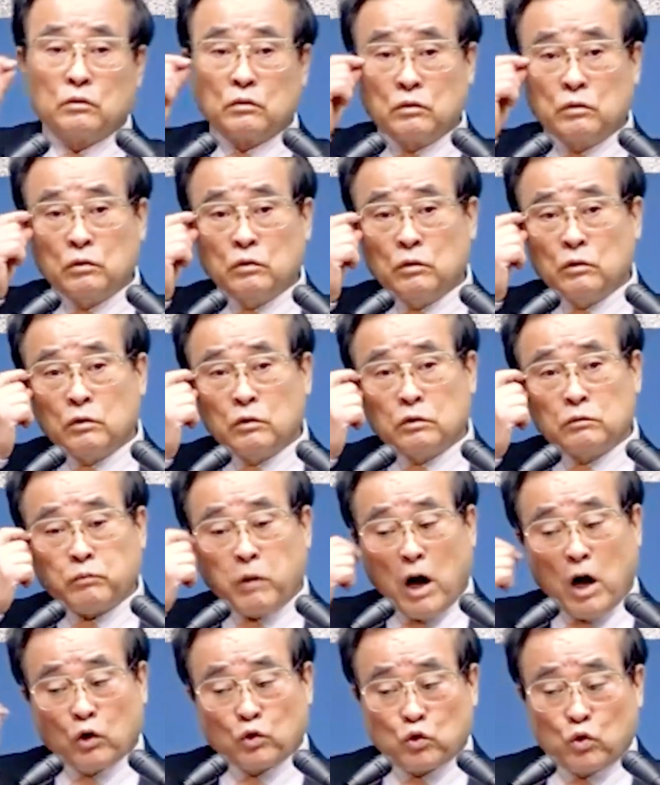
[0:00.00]
그걸
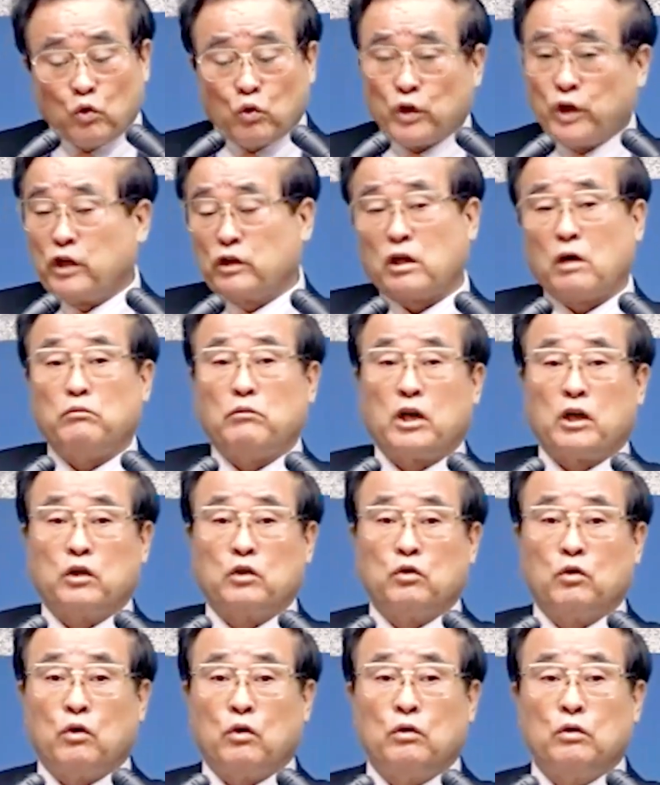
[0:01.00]
방송을 했단
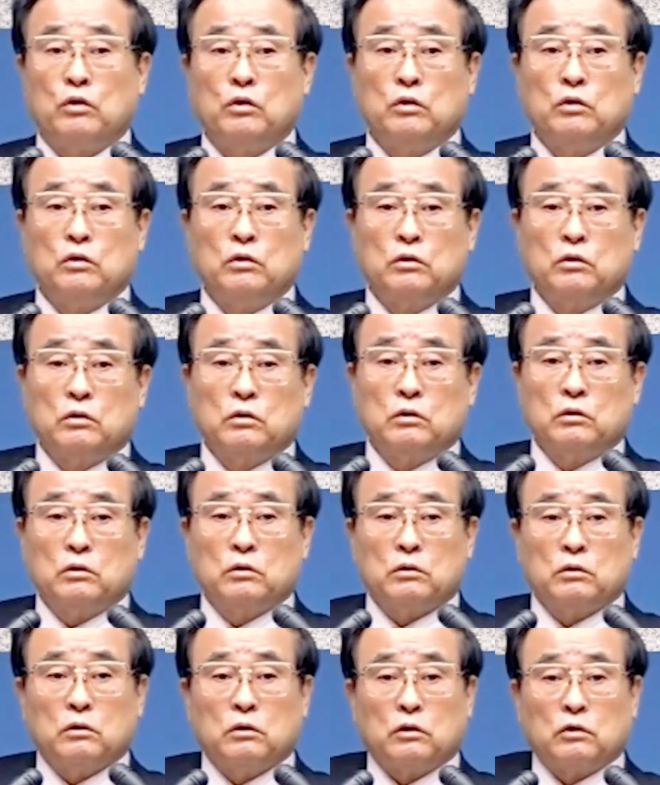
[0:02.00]
말이에요.
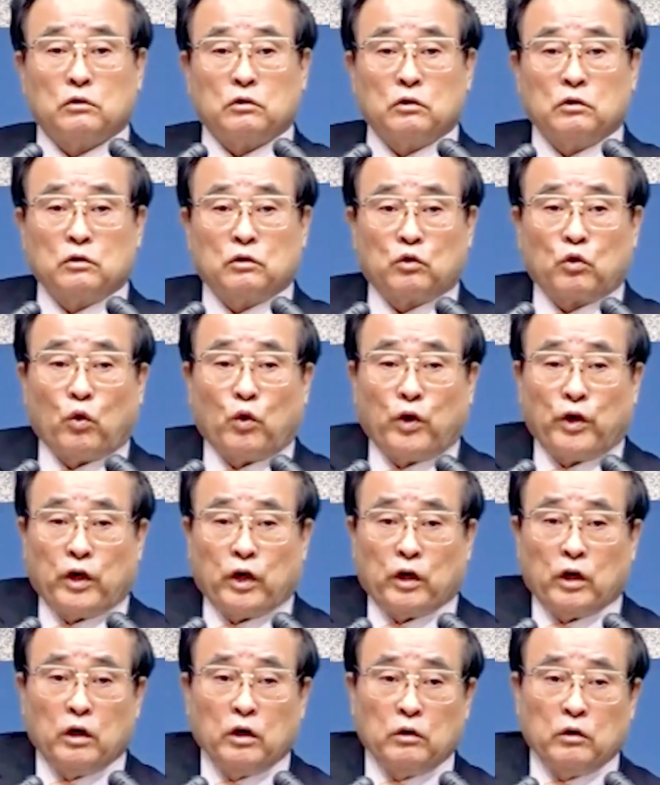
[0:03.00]
어떤
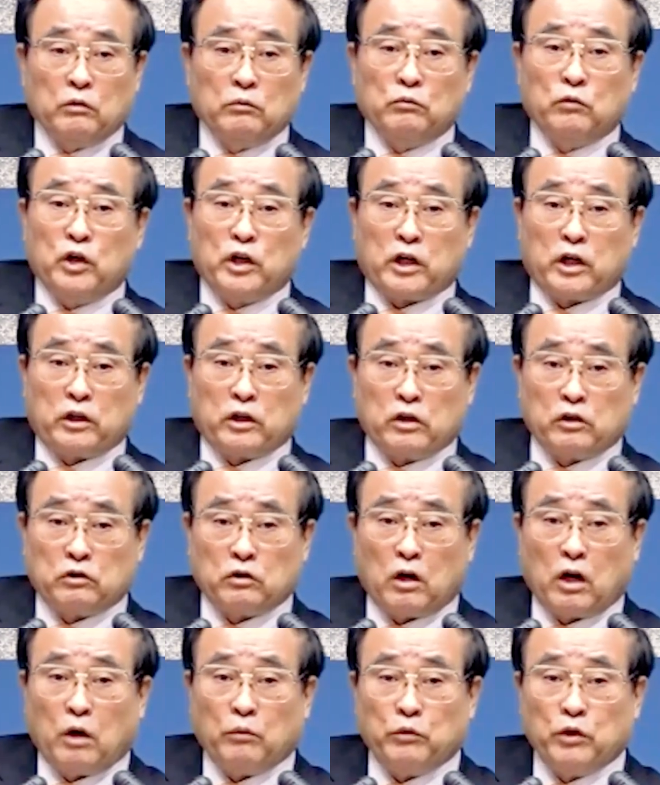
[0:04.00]
교회에 머리가 되는
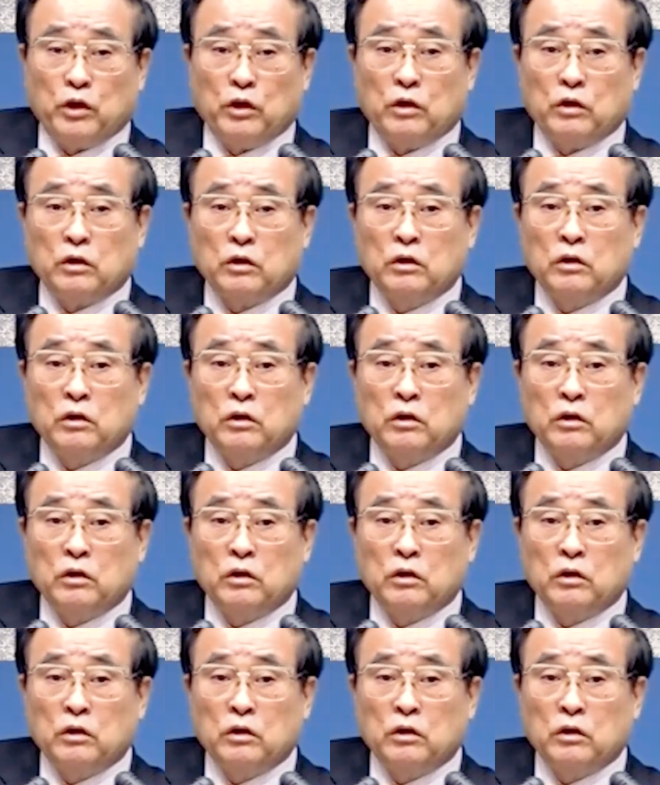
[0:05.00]
사람이.